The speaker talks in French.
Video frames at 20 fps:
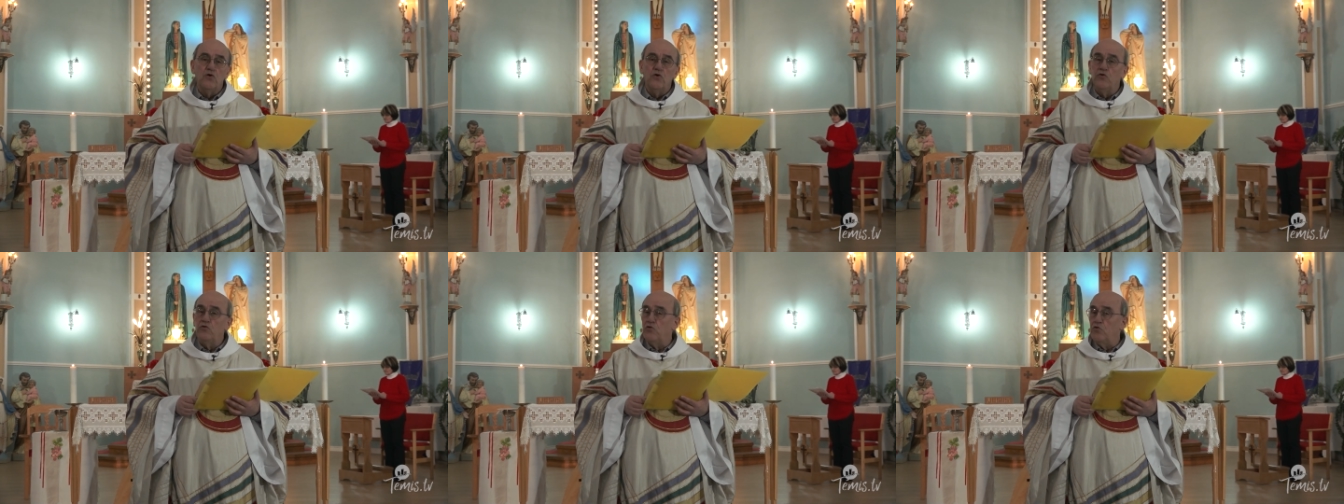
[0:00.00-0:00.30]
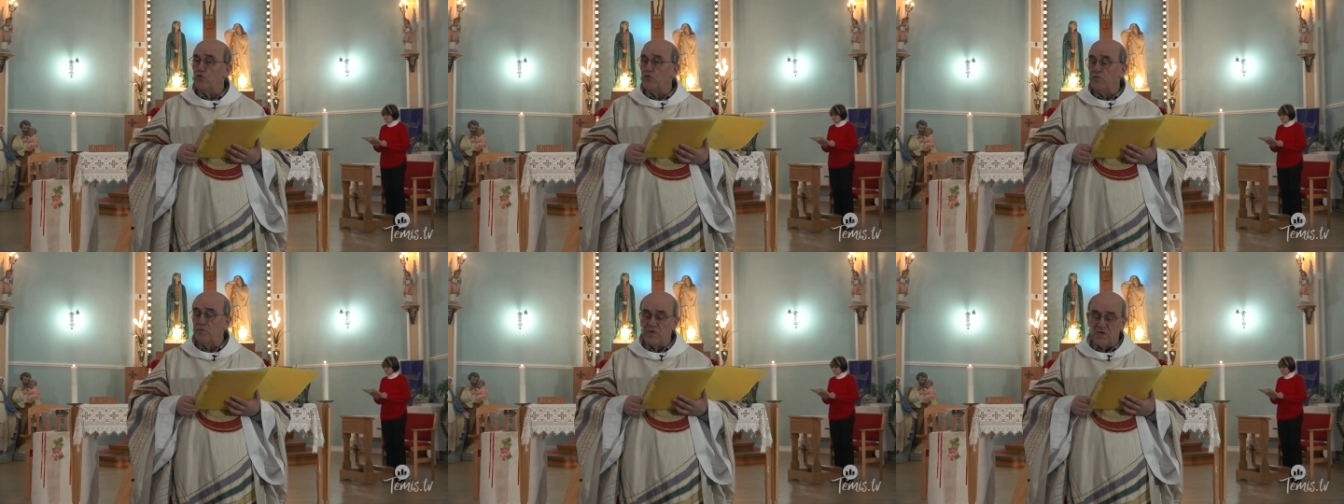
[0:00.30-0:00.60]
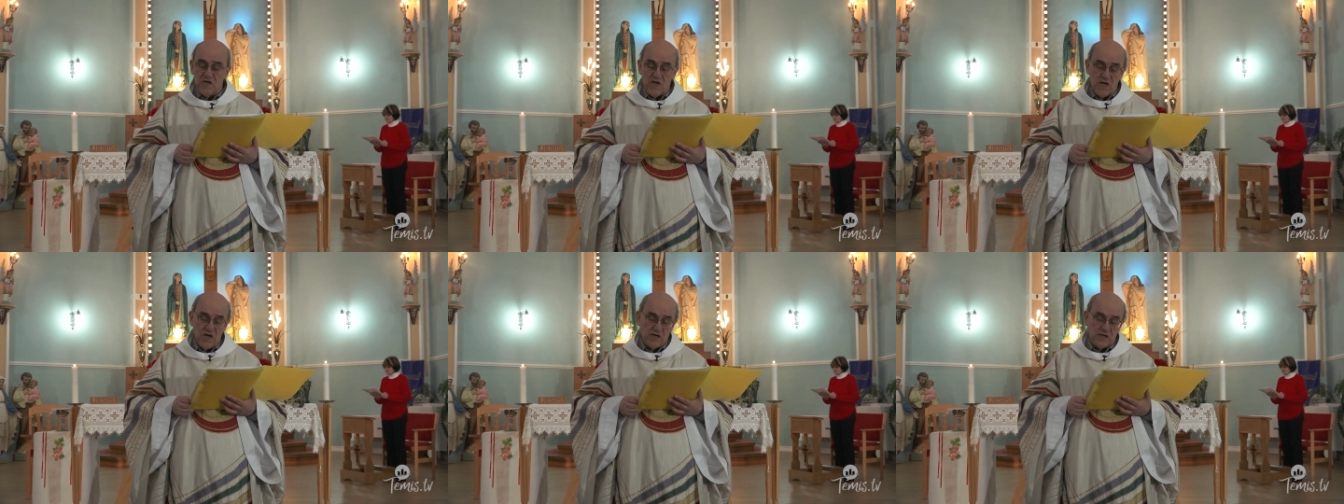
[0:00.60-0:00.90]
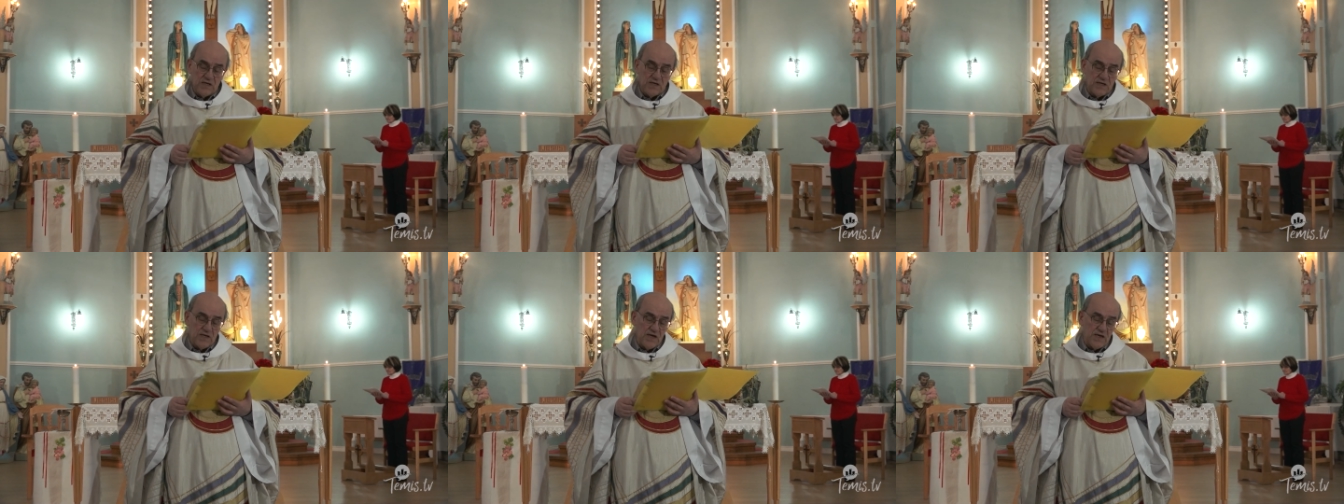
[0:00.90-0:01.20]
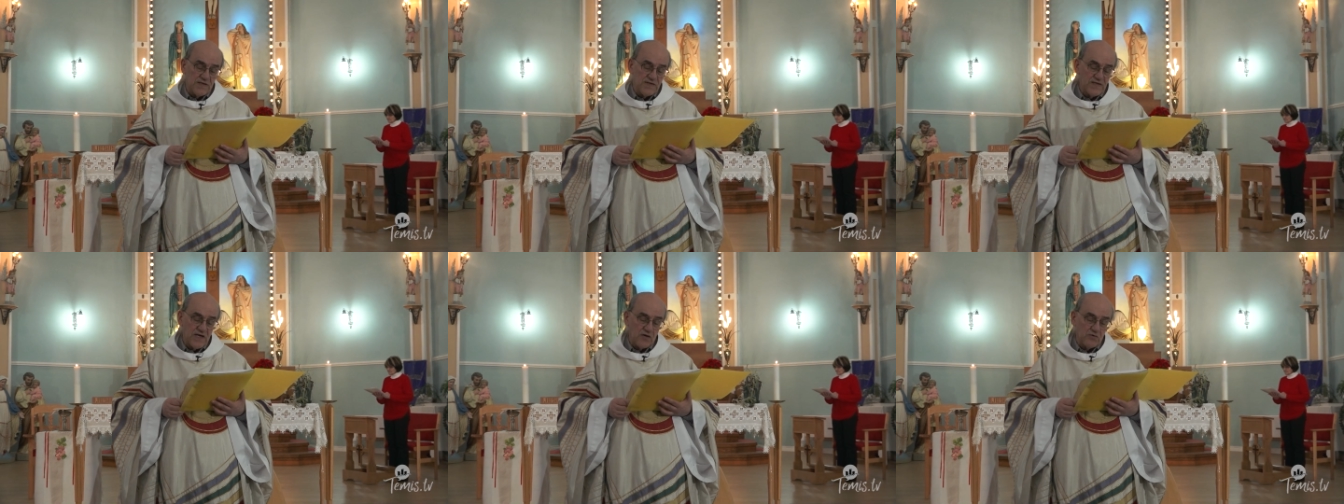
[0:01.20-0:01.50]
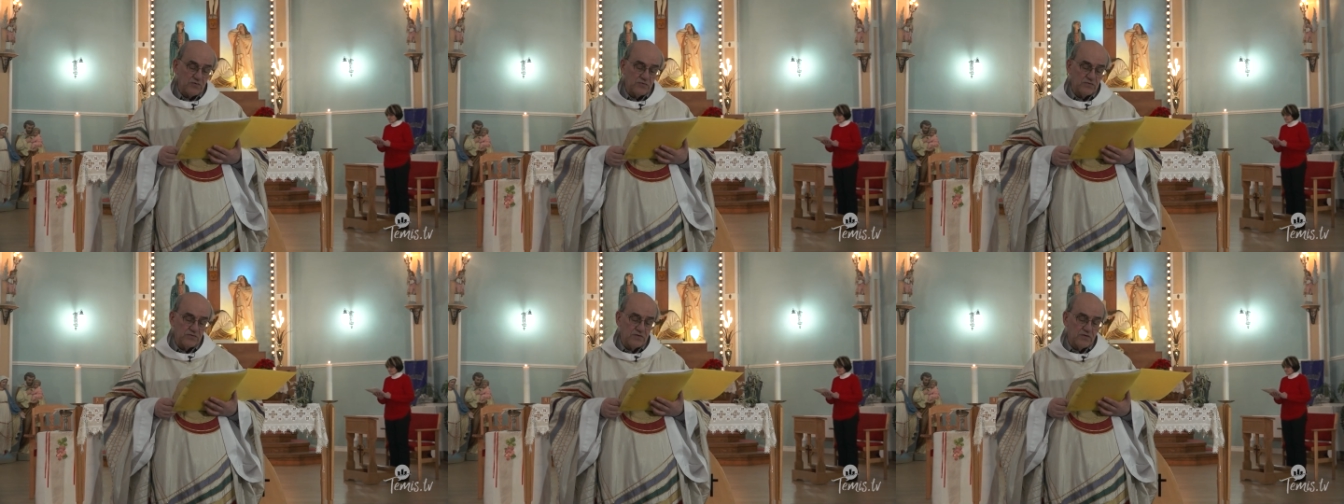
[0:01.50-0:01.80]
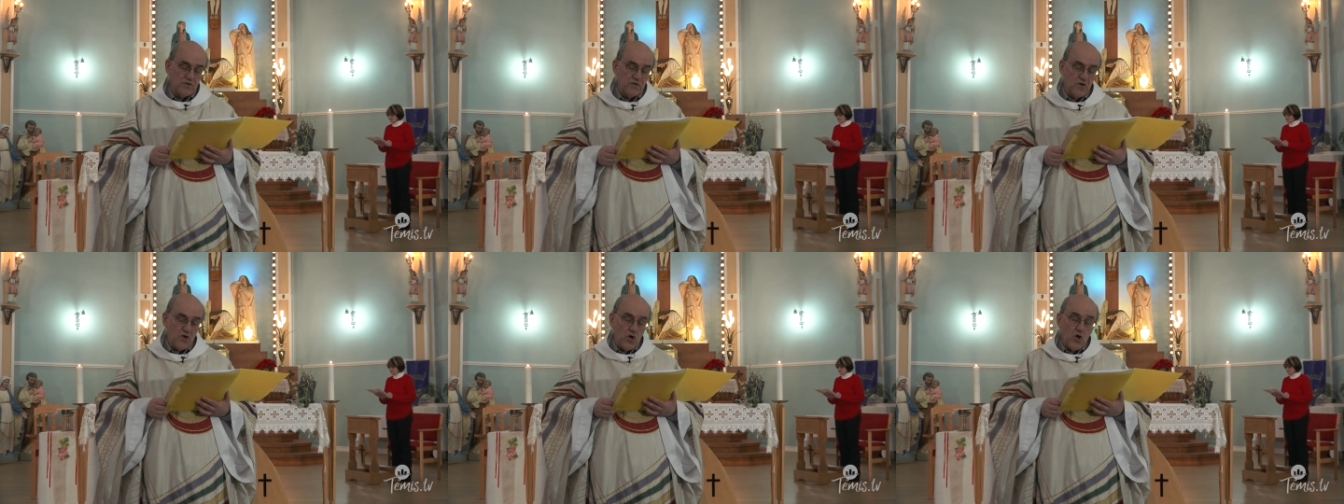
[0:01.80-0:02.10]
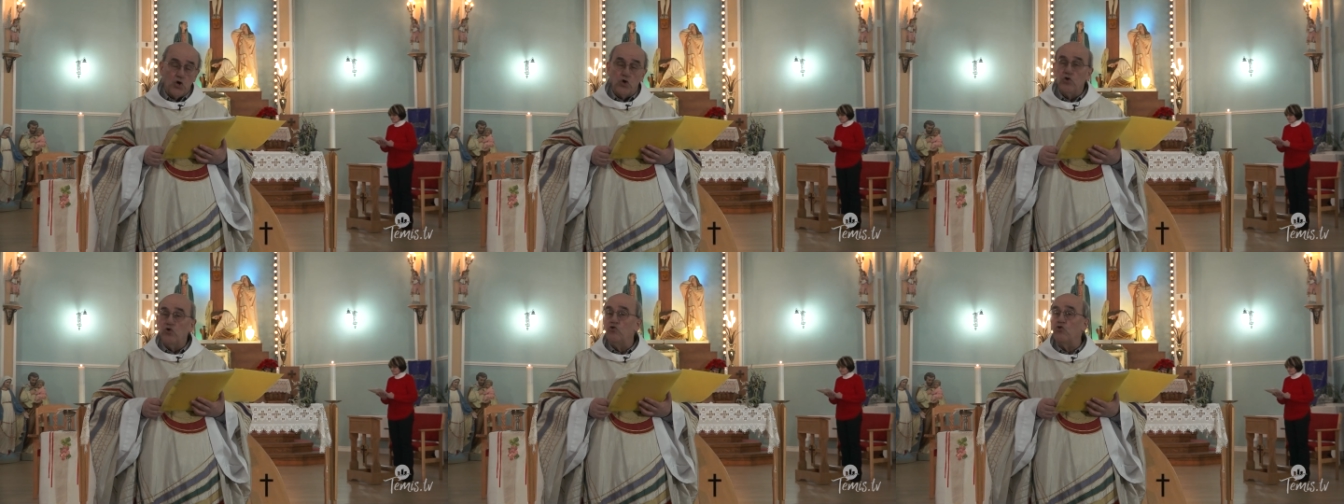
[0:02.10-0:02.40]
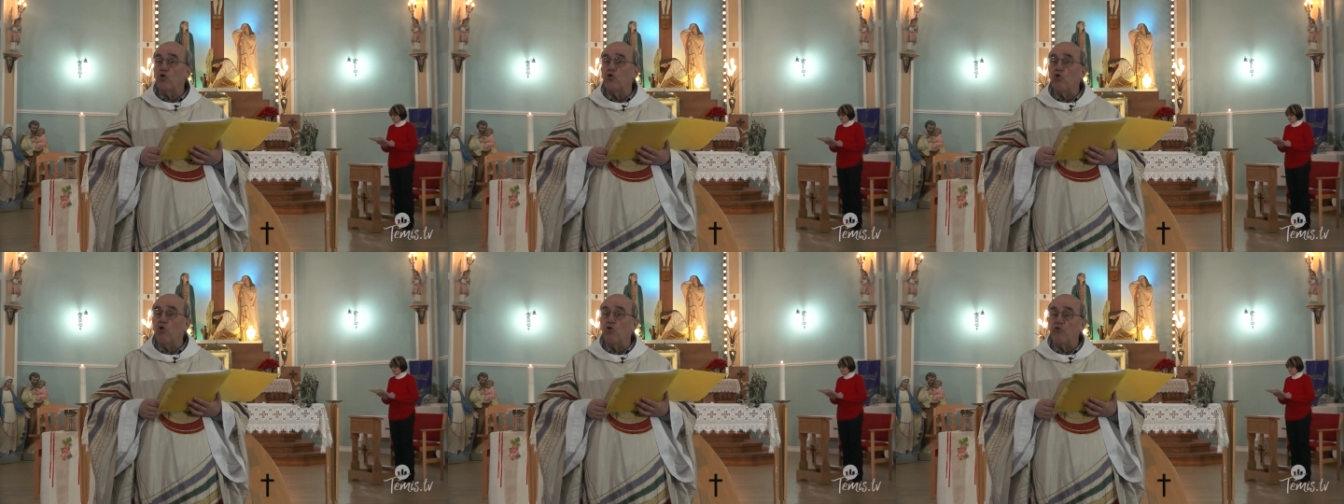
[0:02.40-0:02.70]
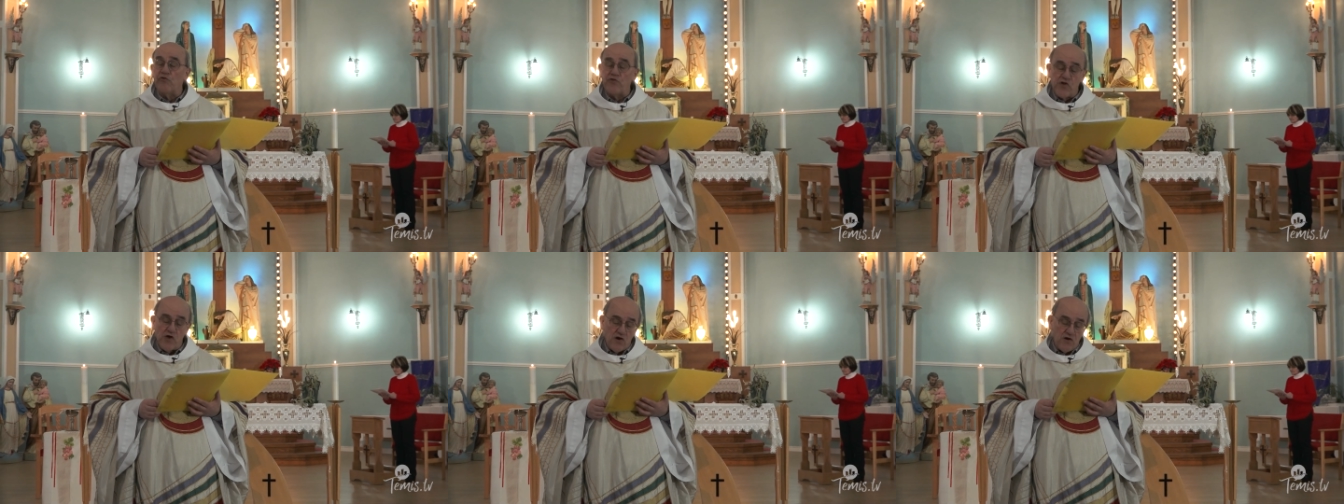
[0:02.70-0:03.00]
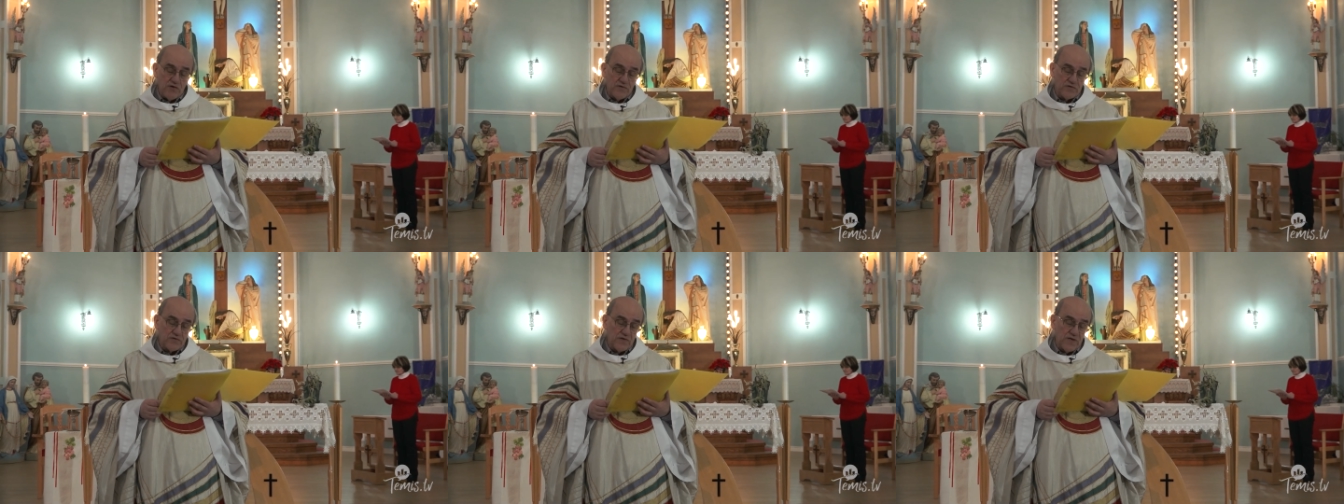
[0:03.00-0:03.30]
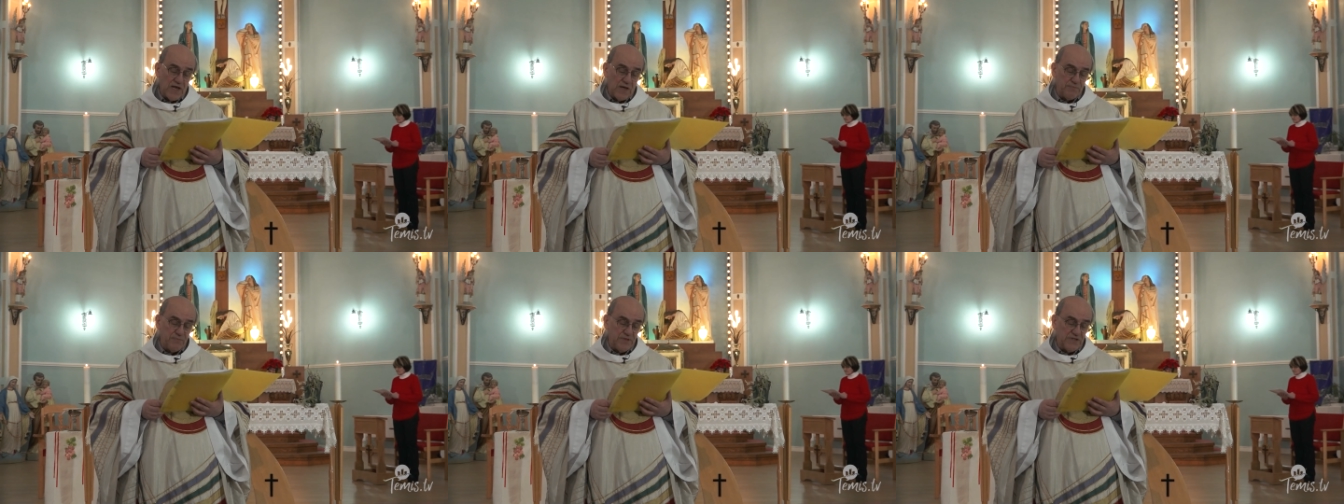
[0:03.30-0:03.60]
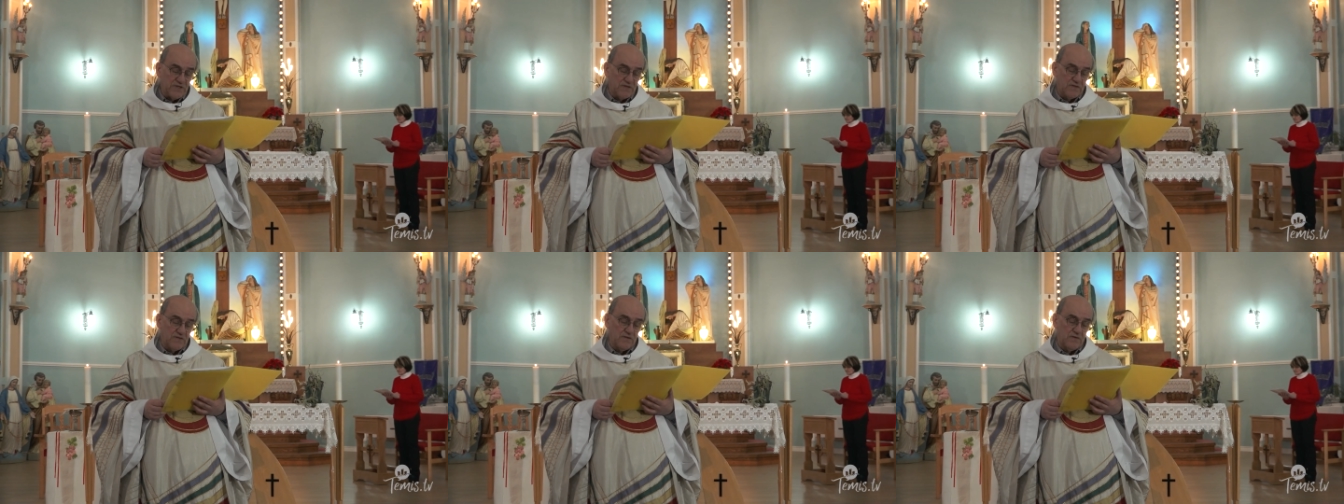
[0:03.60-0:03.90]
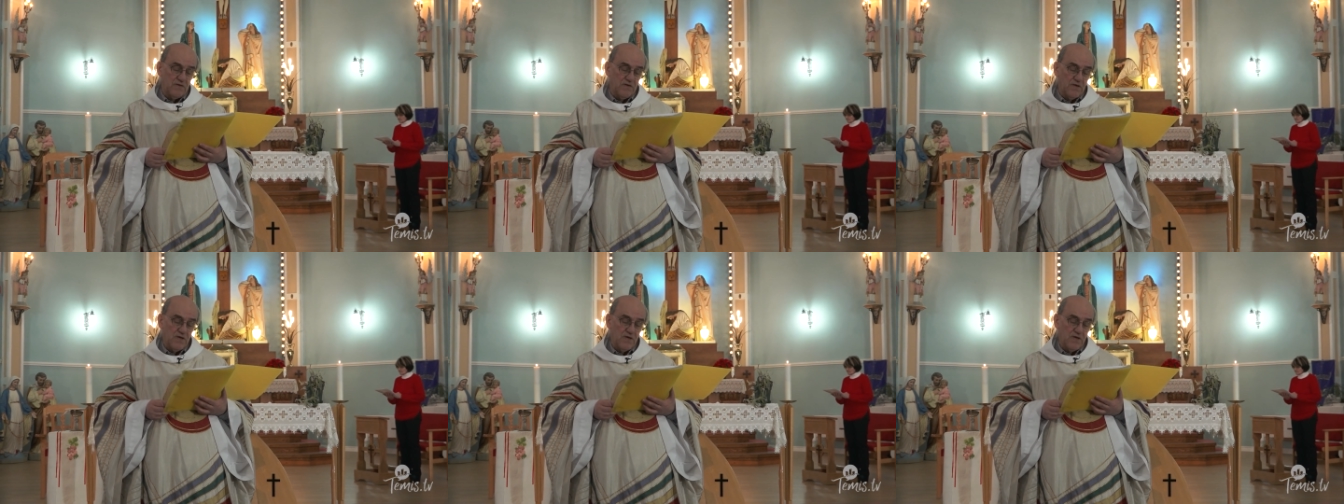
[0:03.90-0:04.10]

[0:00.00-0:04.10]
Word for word: Une lumière éclaire sa route, une confiance l'habite,